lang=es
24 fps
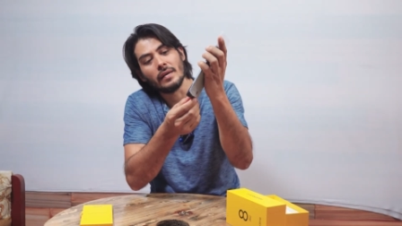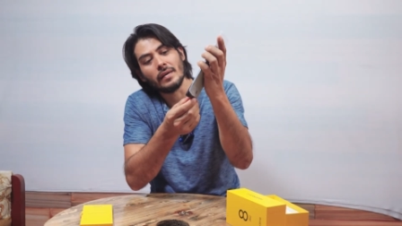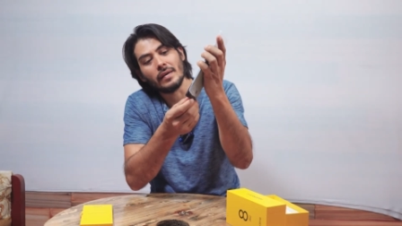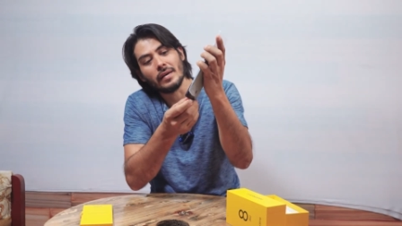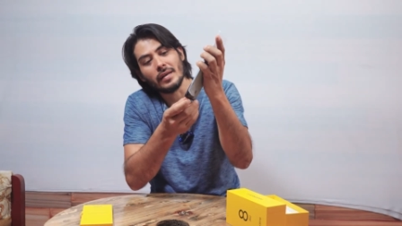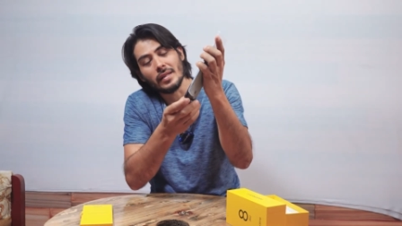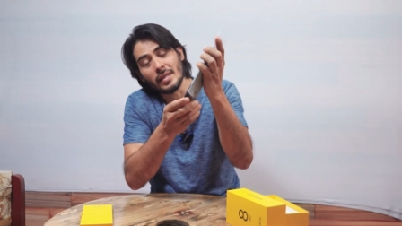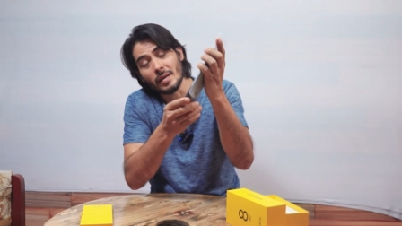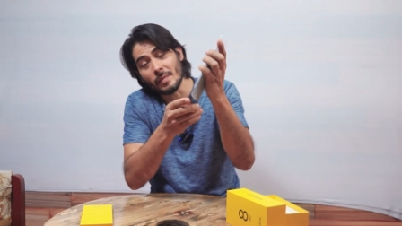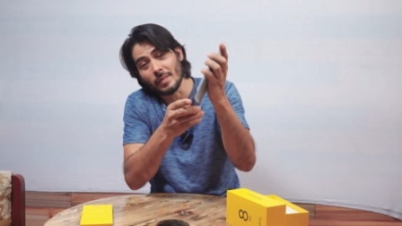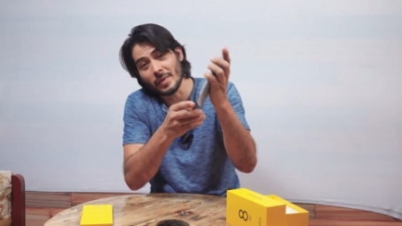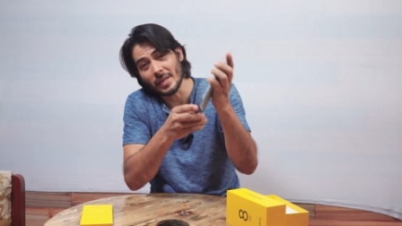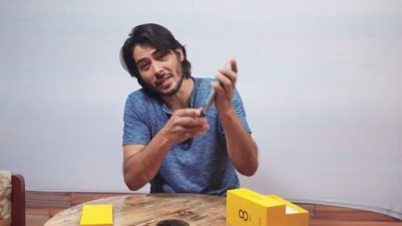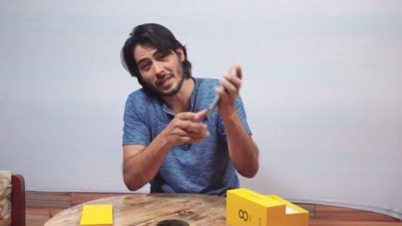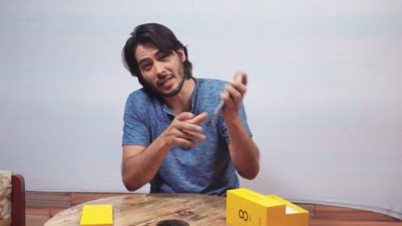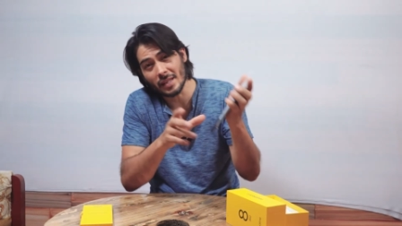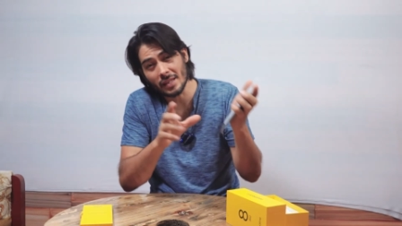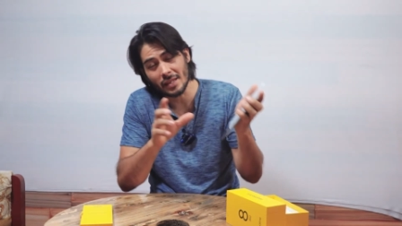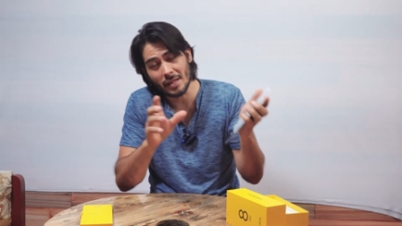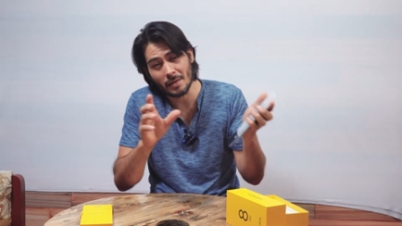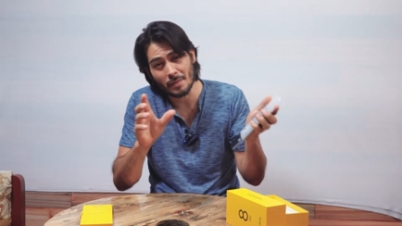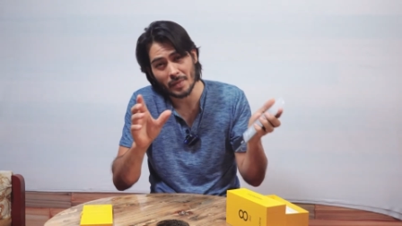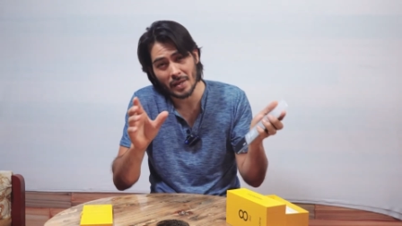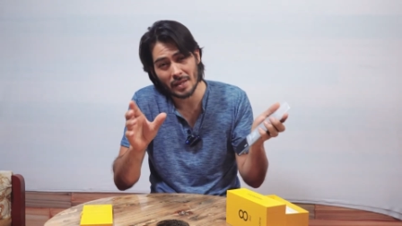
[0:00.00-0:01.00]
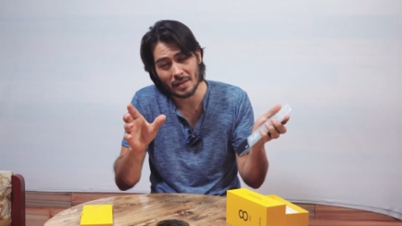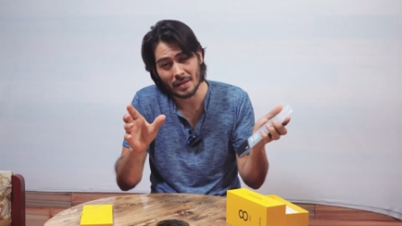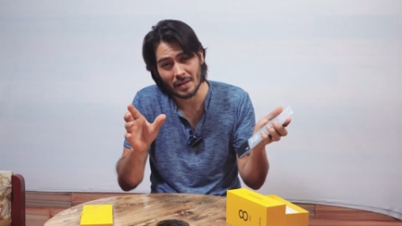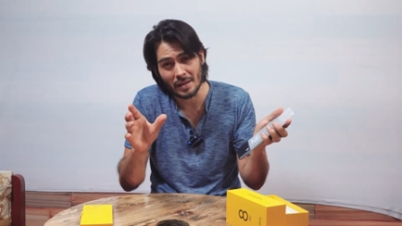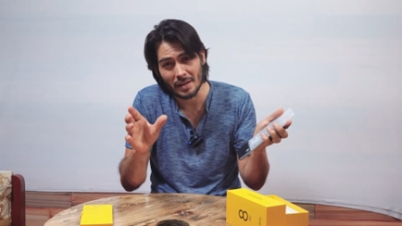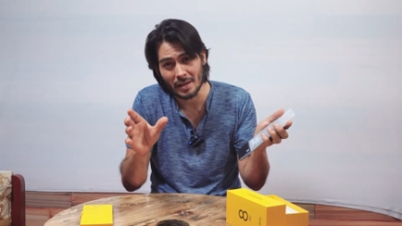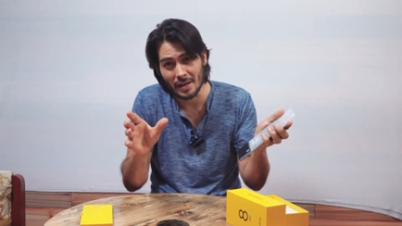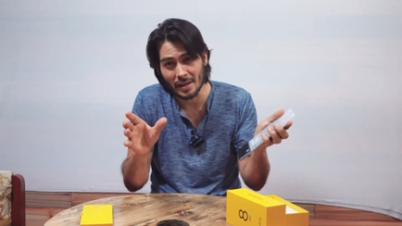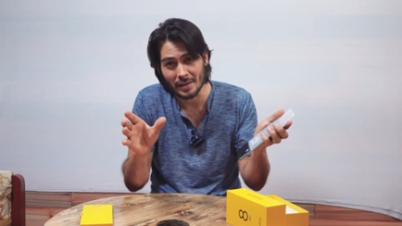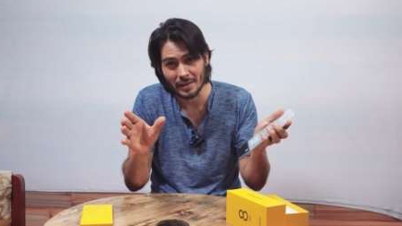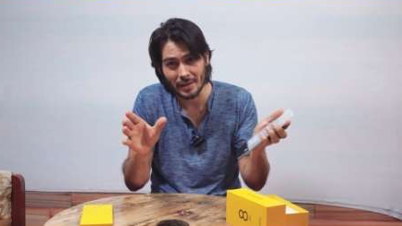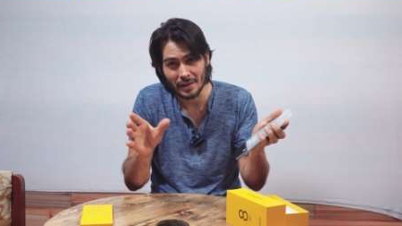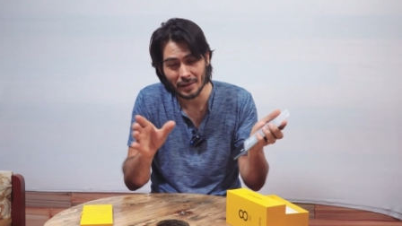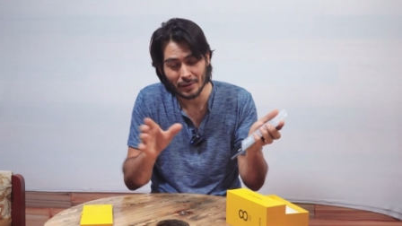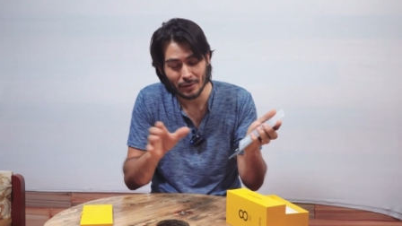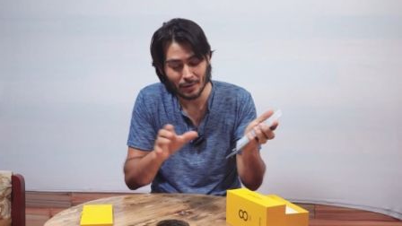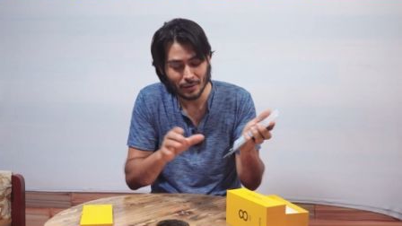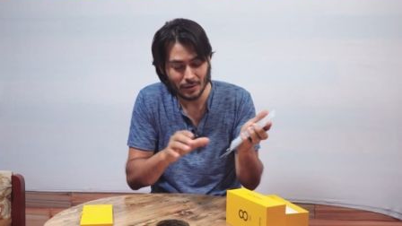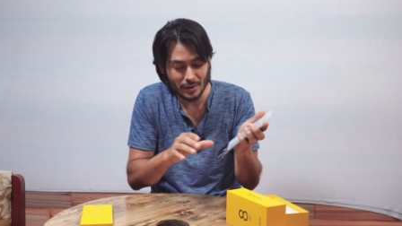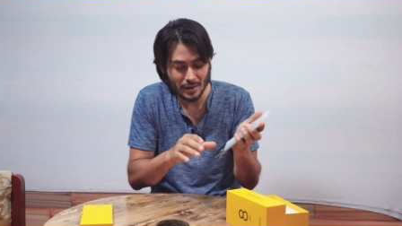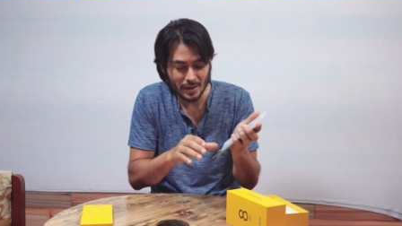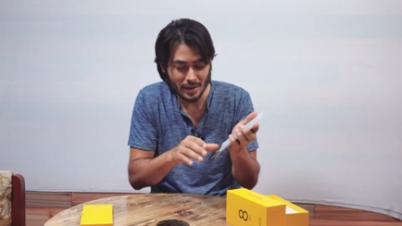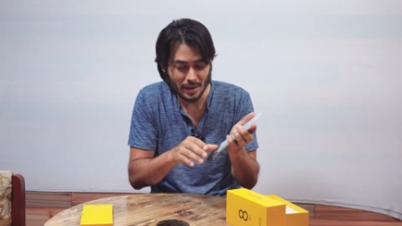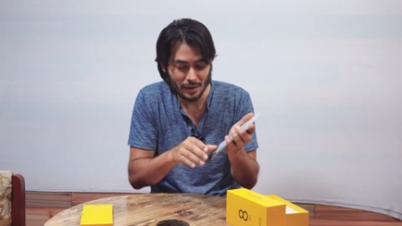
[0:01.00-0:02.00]
Independientemente de la
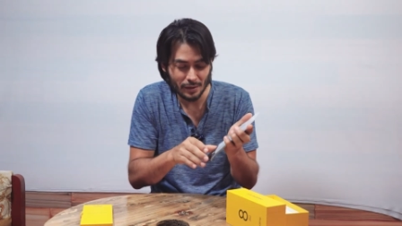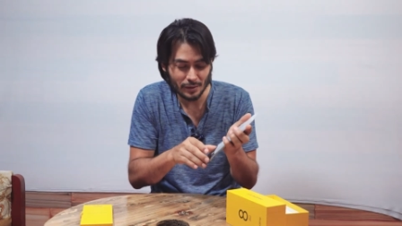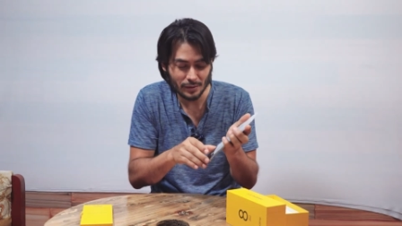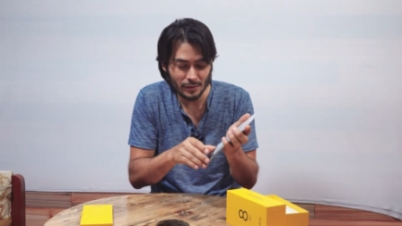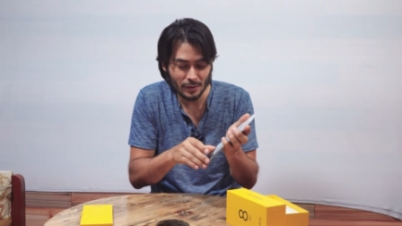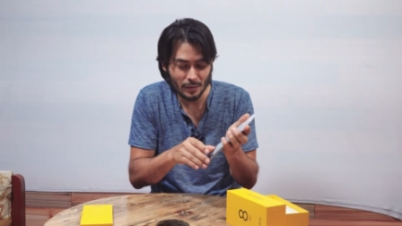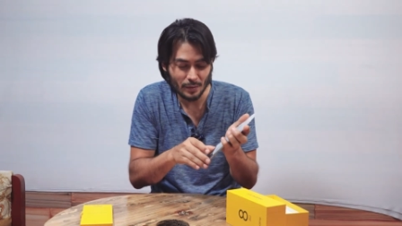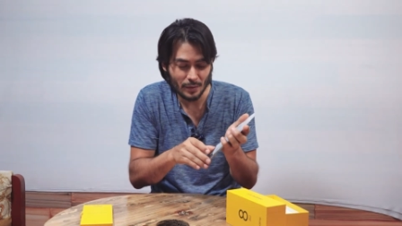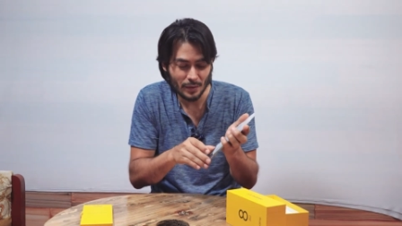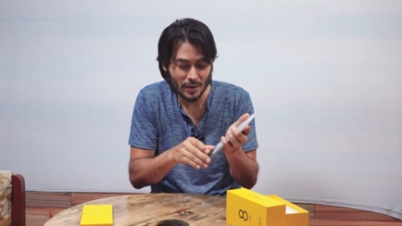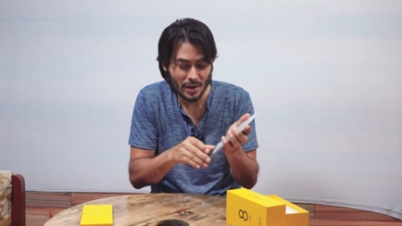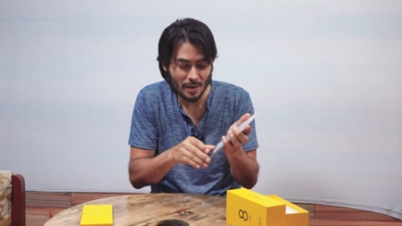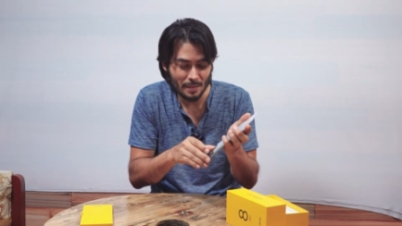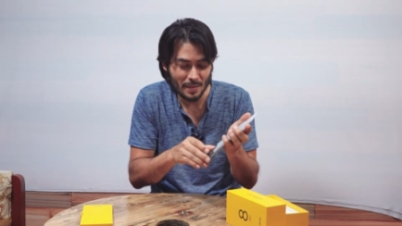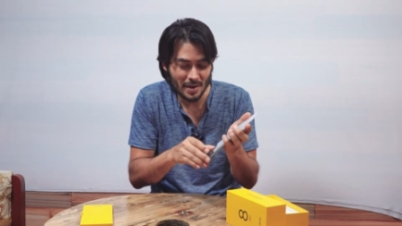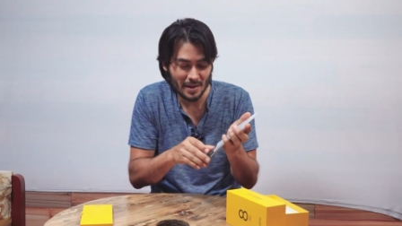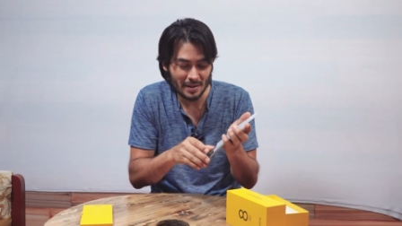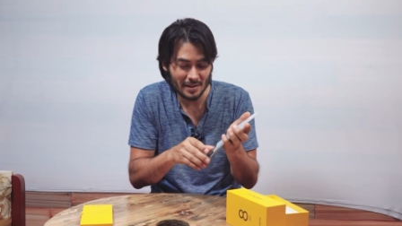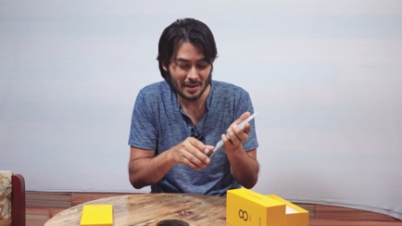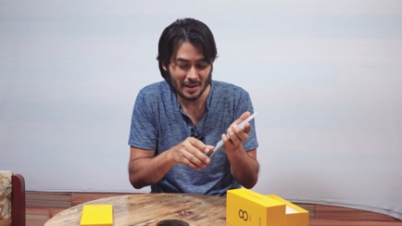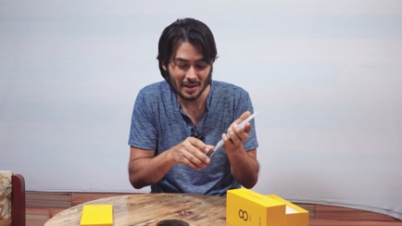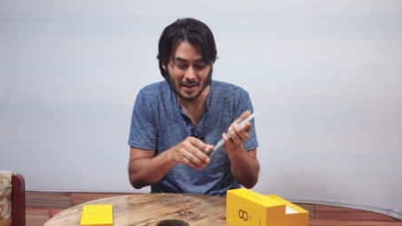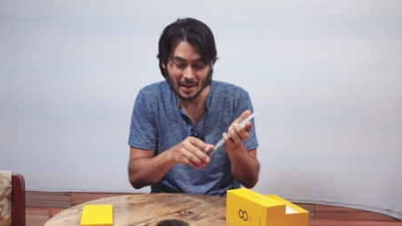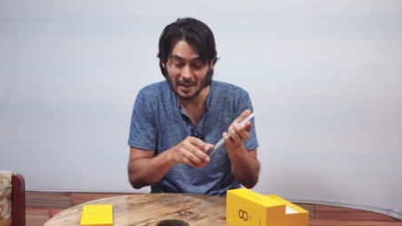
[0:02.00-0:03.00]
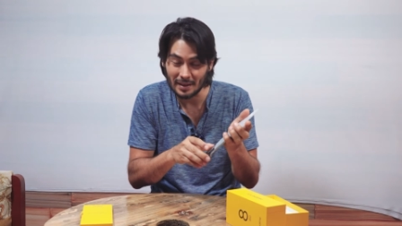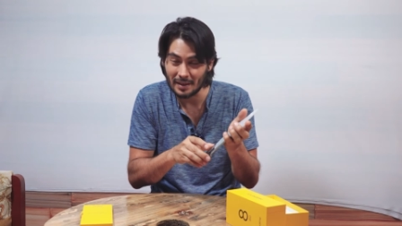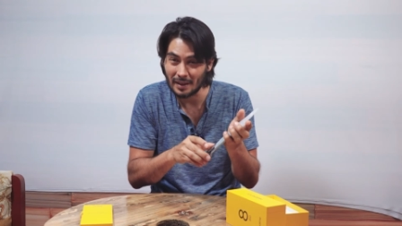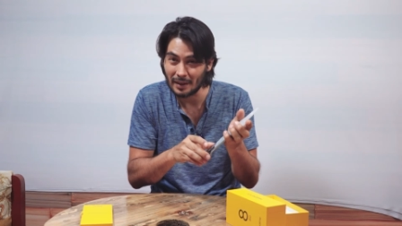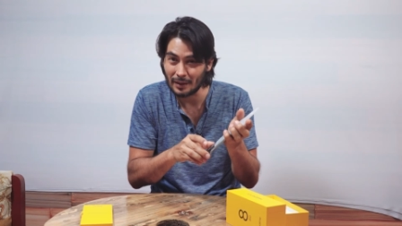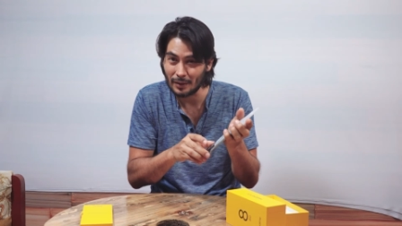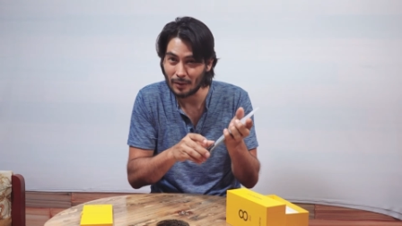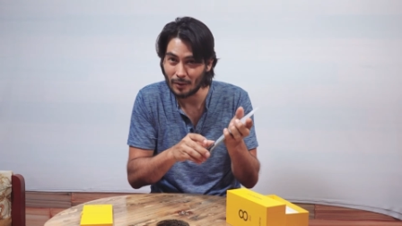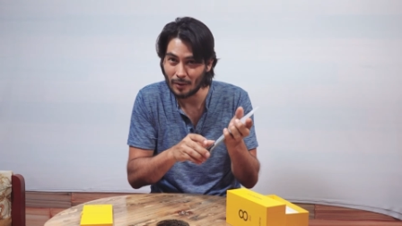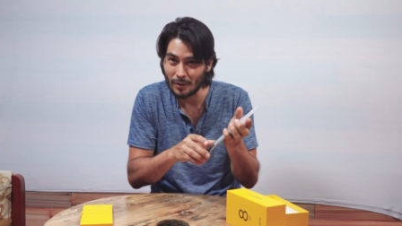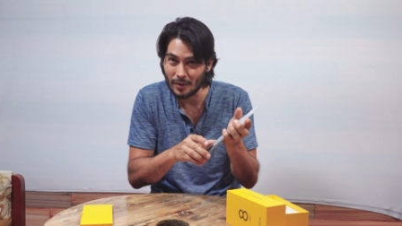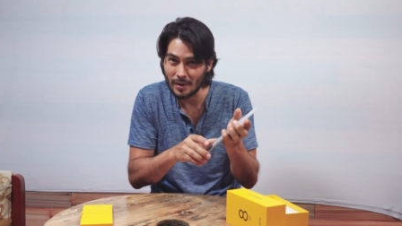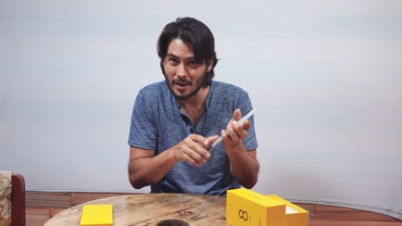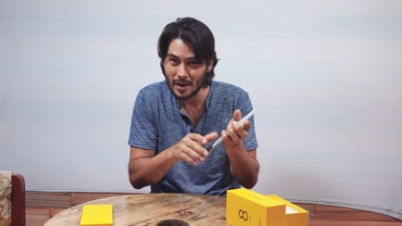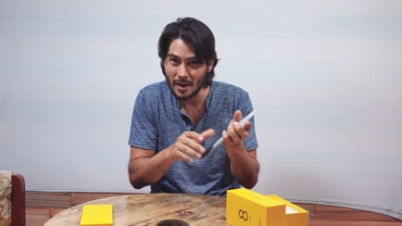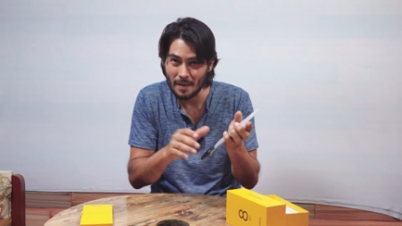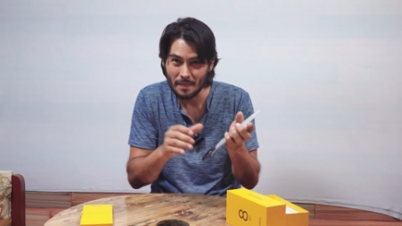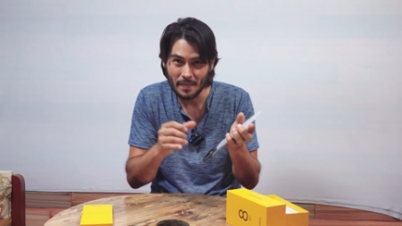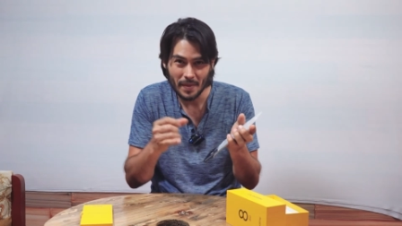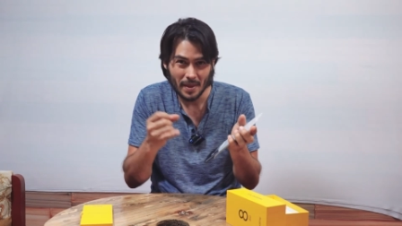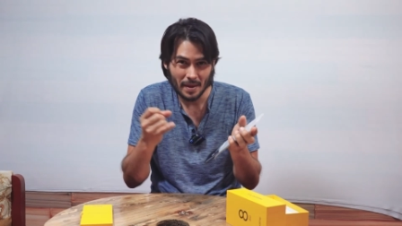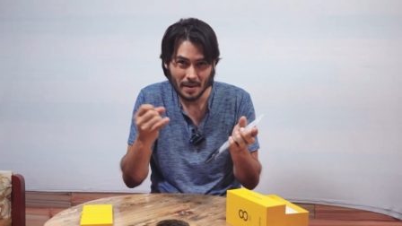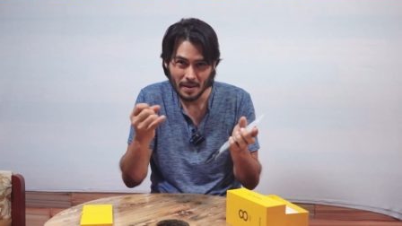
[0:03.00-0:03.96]
tecnología, yo soy muy amante de la tecnología.